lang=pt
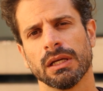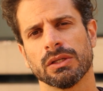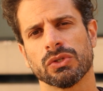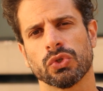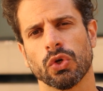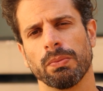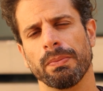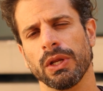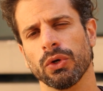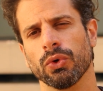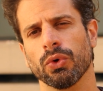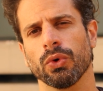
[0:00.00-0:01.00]

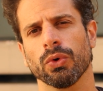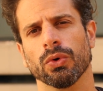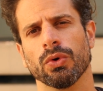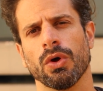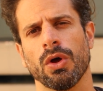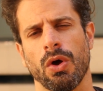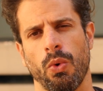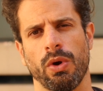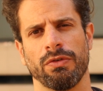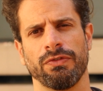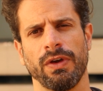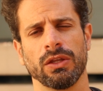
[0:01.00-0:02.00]
sobre o, o
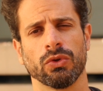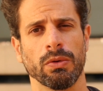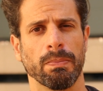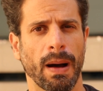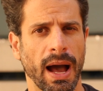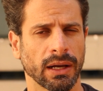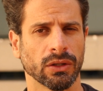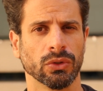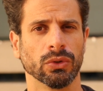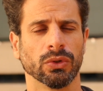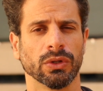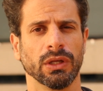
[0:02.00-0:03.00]
efeito, o
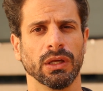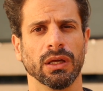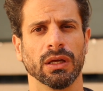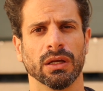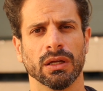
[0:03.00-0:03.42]
impacto que,